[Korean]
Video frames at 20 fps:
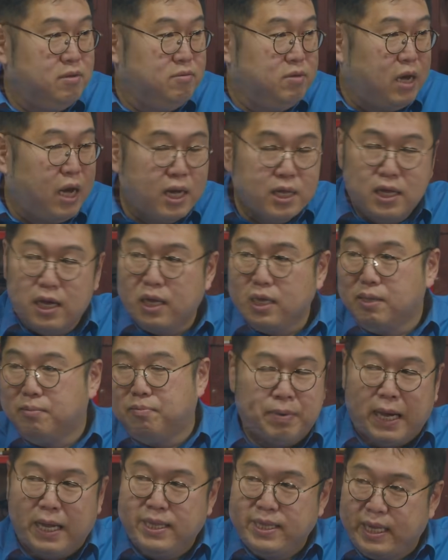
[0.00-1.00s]
야당이
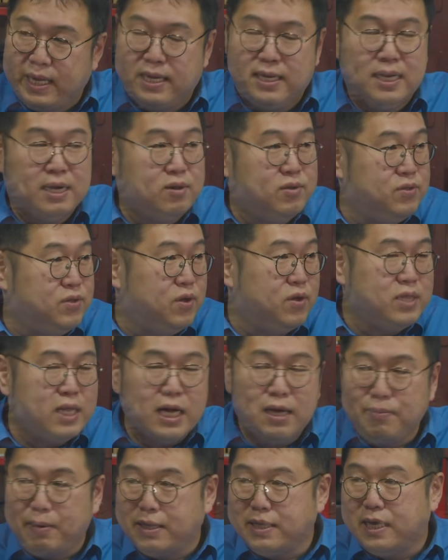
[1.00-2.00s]
반대를 하건
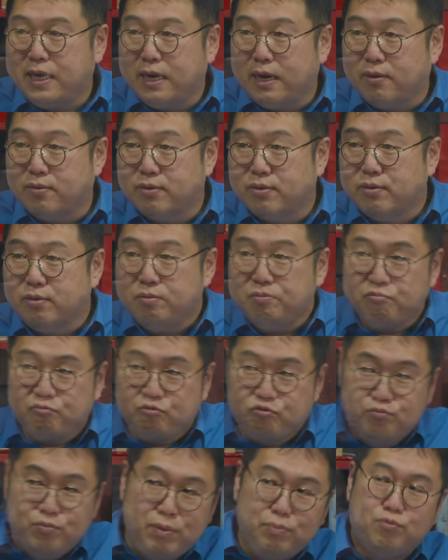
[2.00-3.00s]
여당이 반대를 하건 그걸
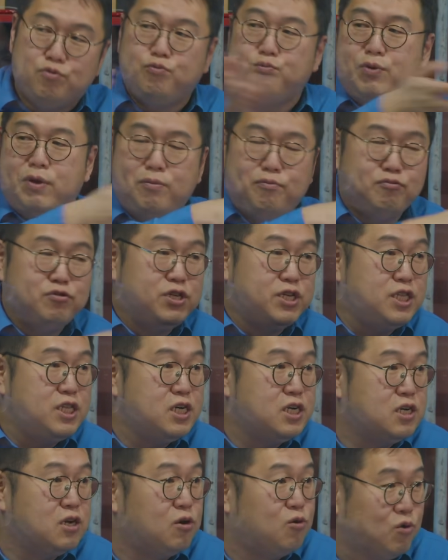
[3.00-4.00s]
국민투표에
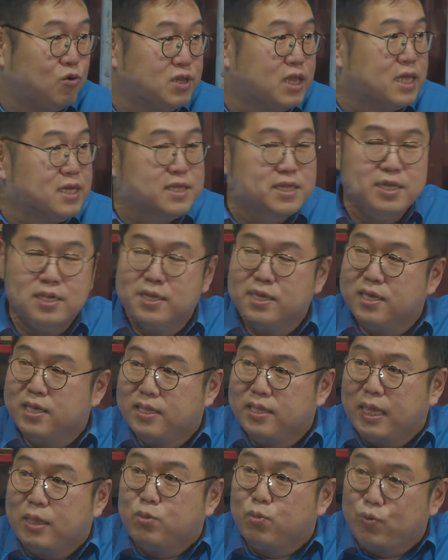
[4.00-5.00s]
붙이는 그런 권한은
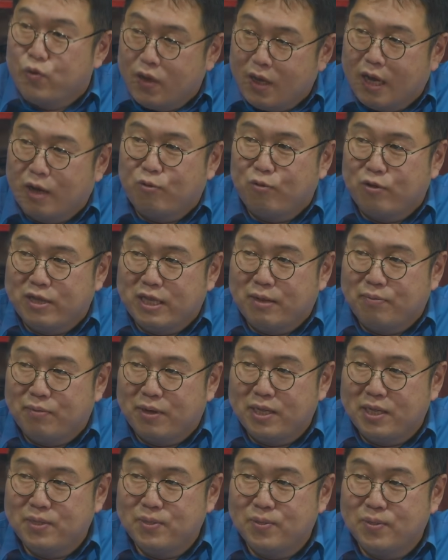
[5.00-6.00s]
대통령이 갖고 있단
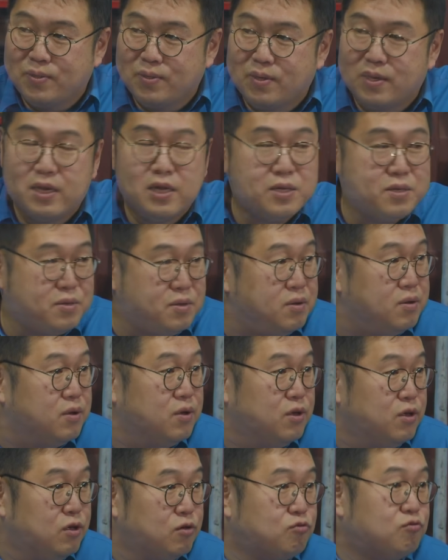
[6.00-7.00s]
말이죠 음. 그렇게 해서
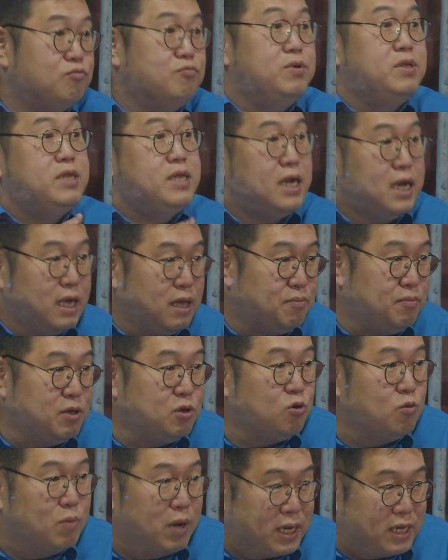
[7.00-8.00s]
국민들에게
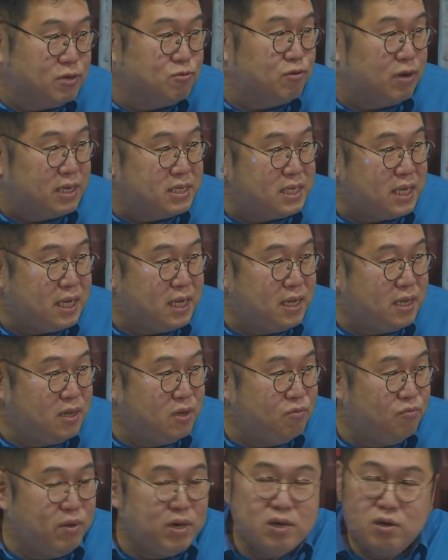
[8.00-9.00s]
믿고 맡기고 가자
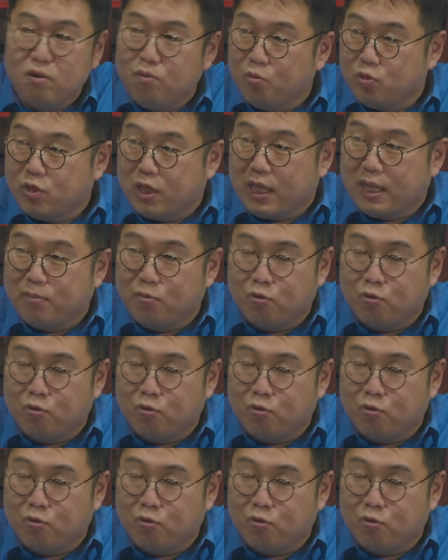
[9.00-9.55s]
왜 그걸 못하나